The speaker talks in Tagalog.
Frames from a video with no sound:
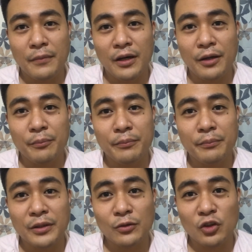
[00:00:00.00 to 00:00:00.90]
um,
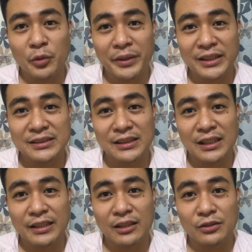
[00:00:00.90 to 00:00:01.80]
magko-comment din
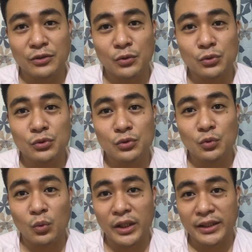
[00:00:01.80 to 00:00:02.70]
sila ng road
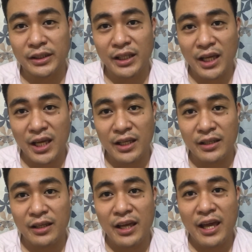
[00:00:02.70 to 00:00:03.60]
to 1K.
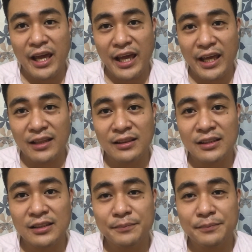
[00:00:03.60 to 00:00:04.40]
And,